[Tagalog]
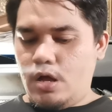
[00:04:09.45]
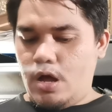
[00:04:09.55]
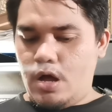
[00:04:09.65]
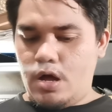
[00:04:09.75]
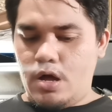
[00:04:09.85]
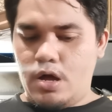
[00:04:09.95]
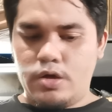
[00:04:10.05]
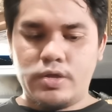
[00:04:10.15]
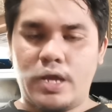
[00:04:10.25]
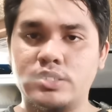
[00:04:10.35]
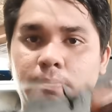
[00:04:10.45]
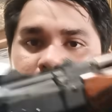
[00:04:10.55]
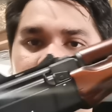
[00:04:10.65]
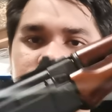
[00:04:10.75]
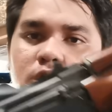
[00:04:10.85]
Uh, yun nga, isang
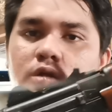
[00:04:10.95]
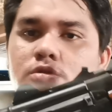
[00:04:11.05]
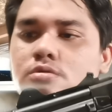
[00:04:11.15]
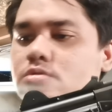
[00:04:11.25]
piraso lang to.